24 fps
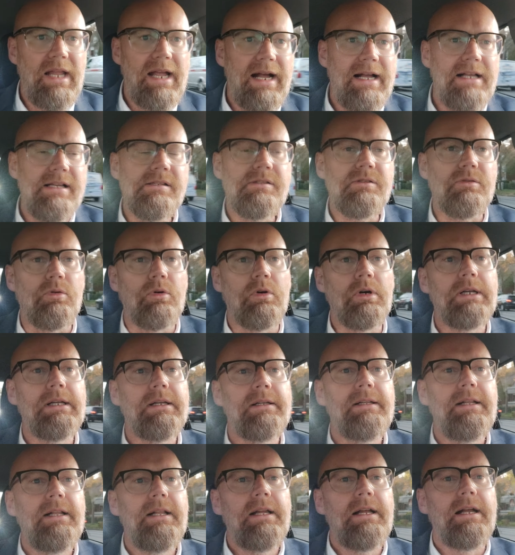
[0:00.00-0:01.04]
Also,
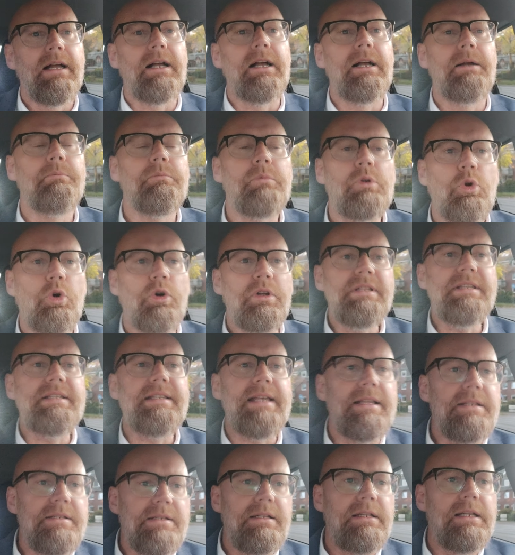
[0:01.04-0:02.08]
ähm,
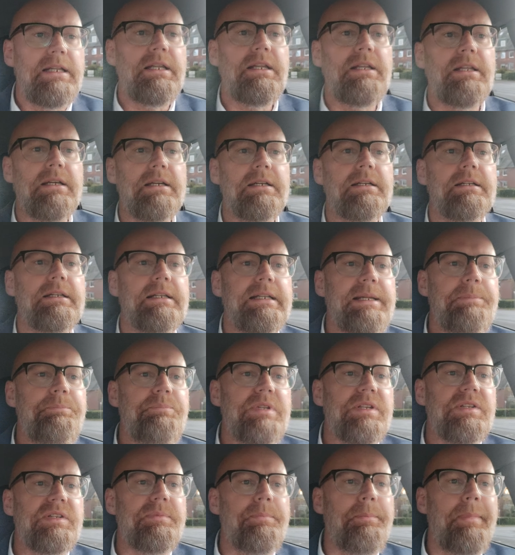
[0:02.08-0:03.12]
grundsätzlich äh,
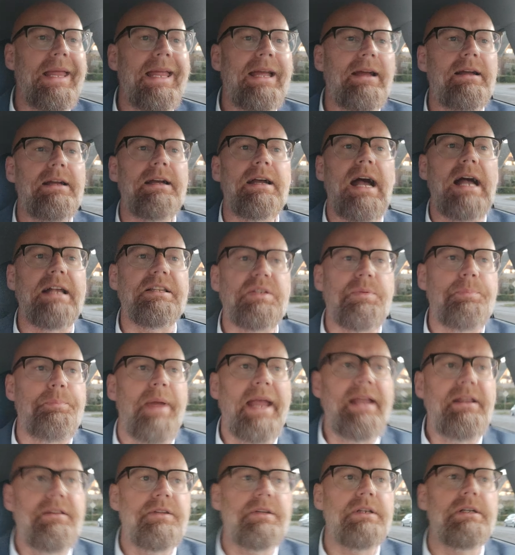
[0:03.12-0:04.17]
gibt es mehrere
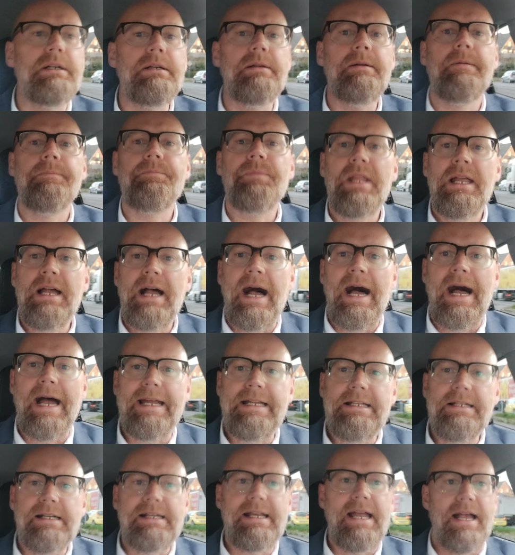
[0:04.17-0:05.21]
Aspekte,
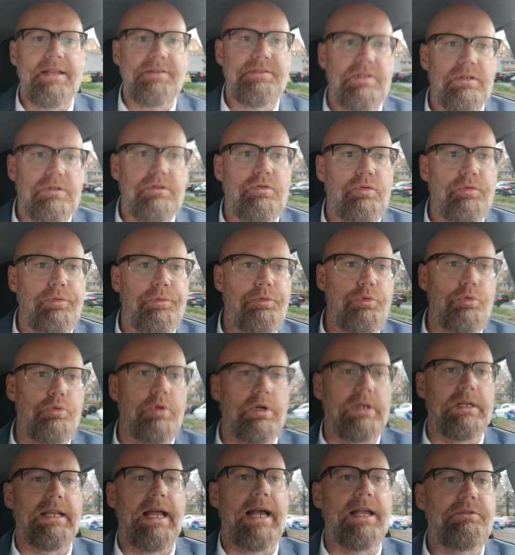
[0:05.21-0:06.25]
eine Kasse zu
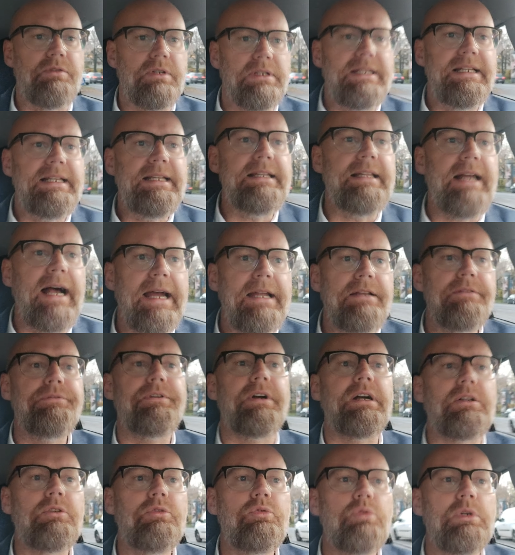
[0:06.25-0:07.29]
führen. Also nicht
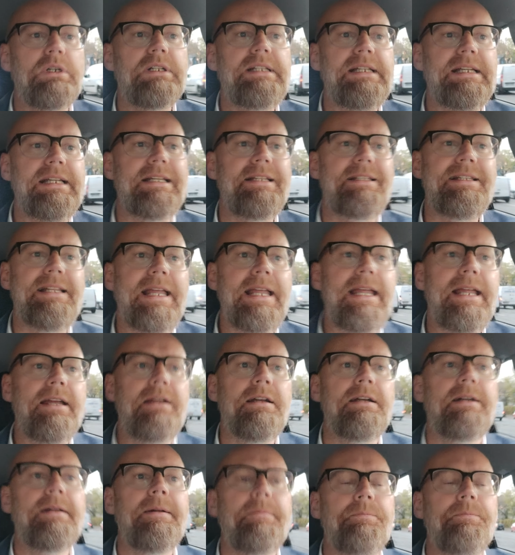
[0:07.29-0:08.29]
einfach nur die Idee,